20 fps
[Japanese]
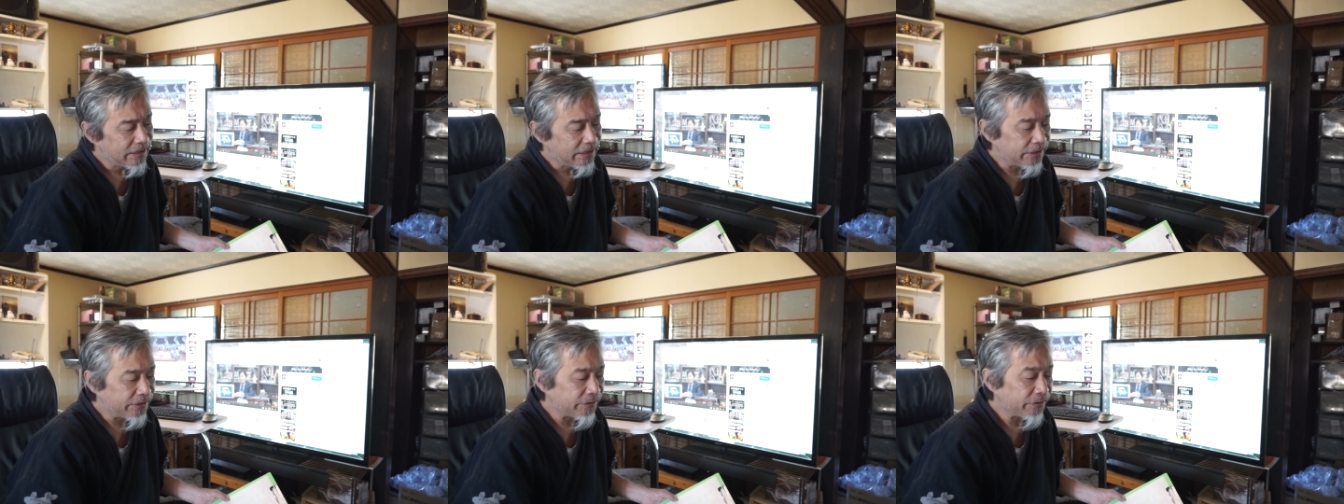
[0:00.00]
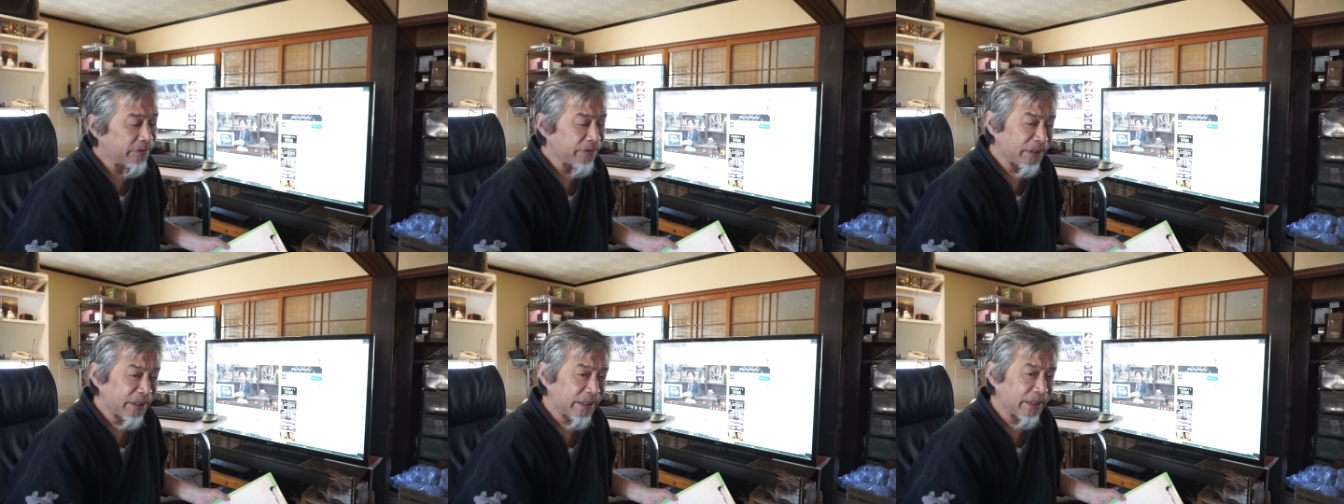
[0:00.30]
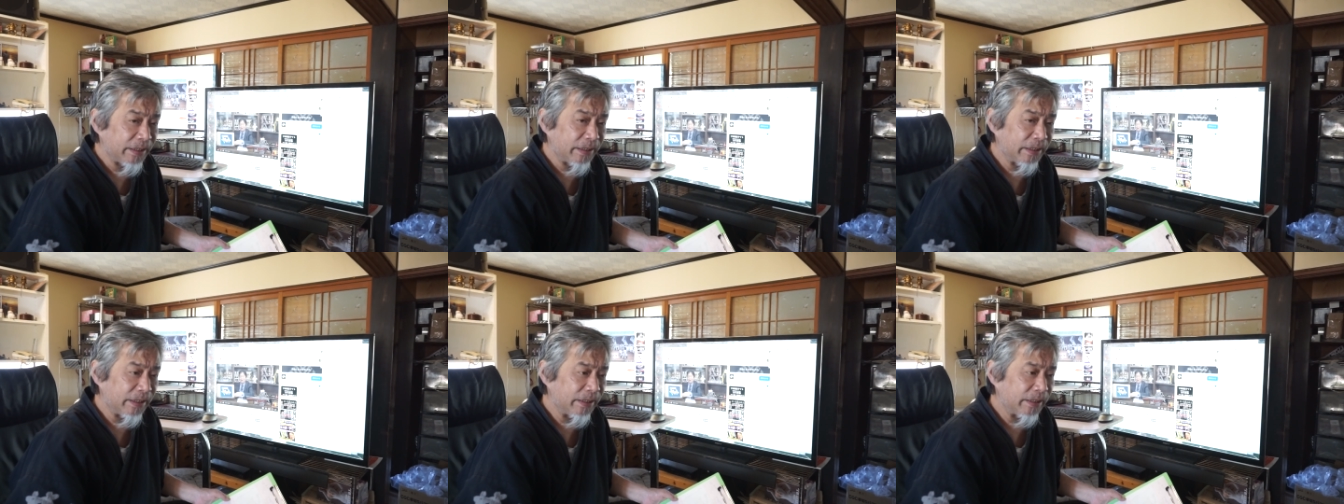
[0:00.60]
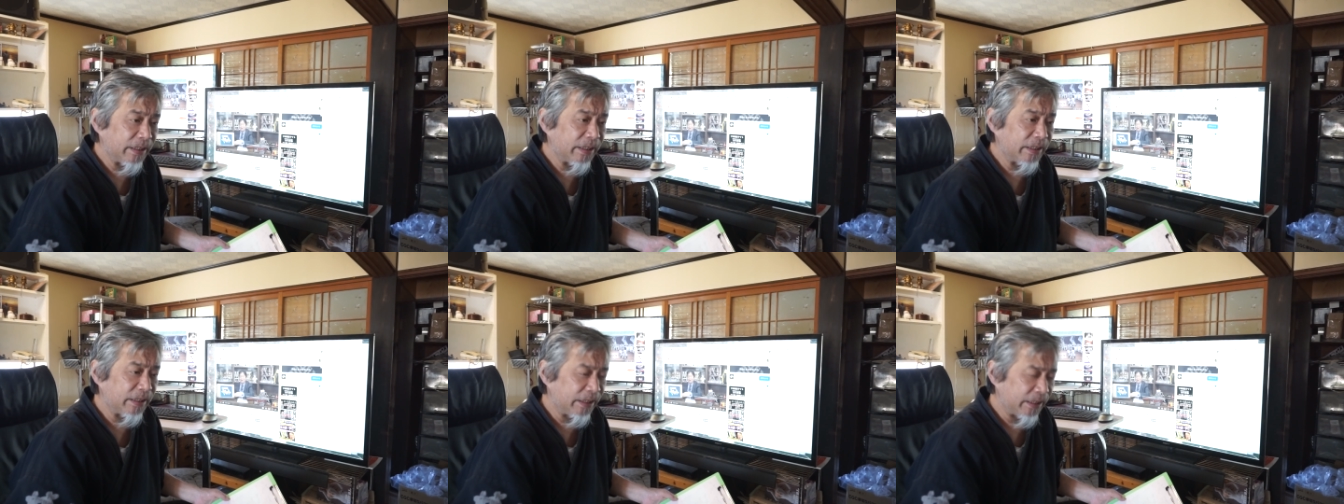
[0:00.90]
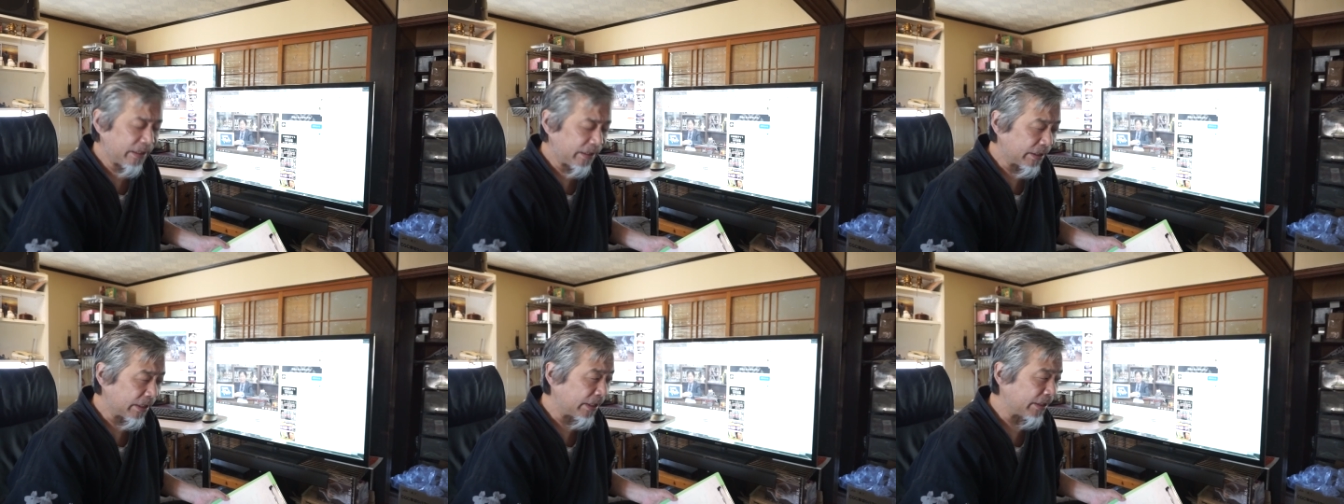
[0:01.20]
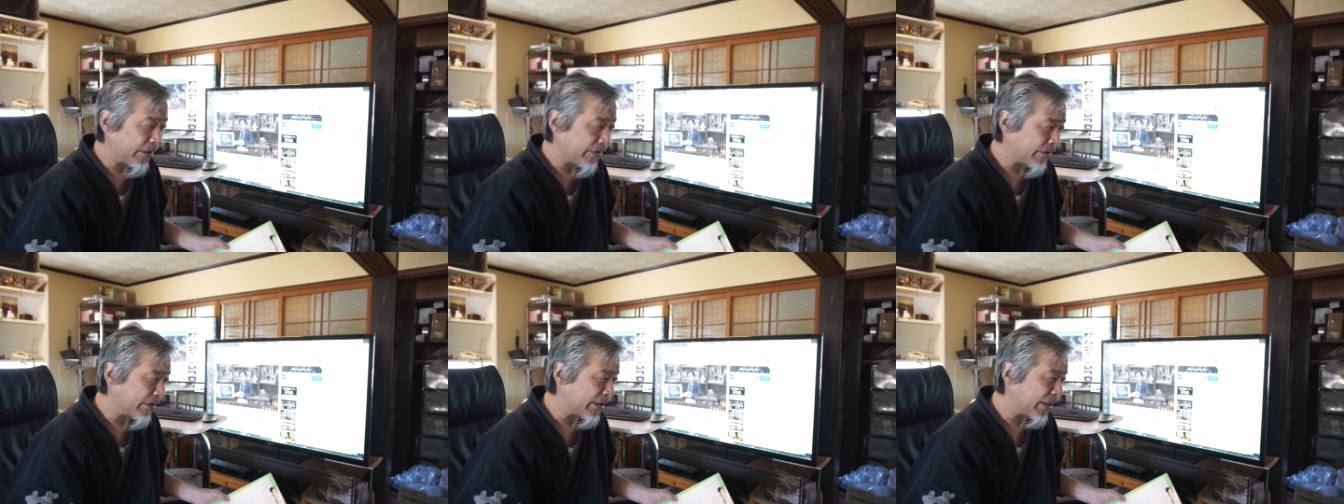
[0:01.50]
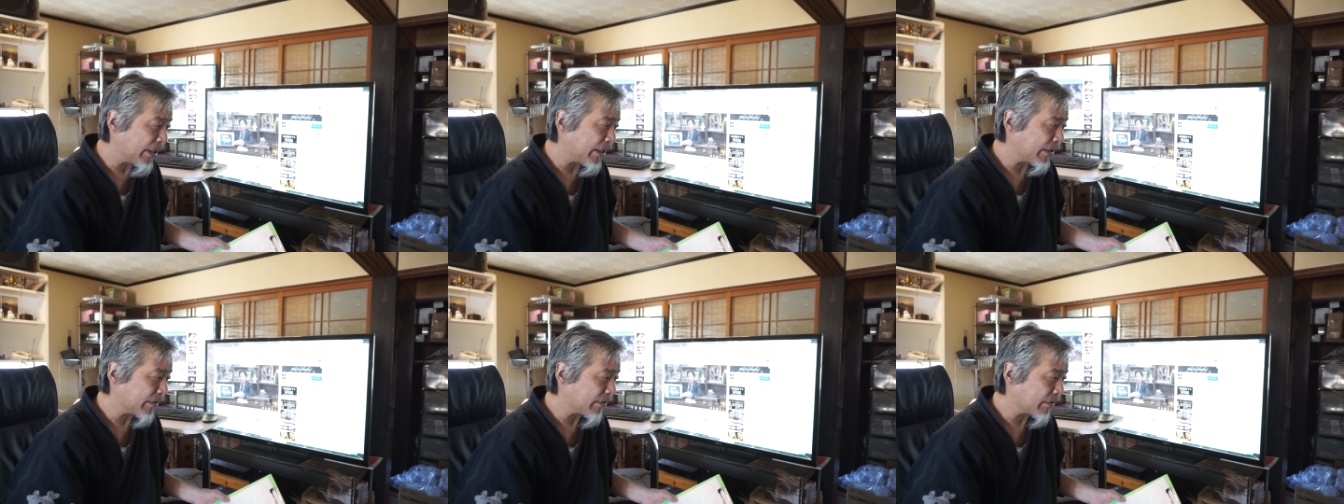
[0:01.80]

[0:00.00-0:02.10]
非常にいい内容かな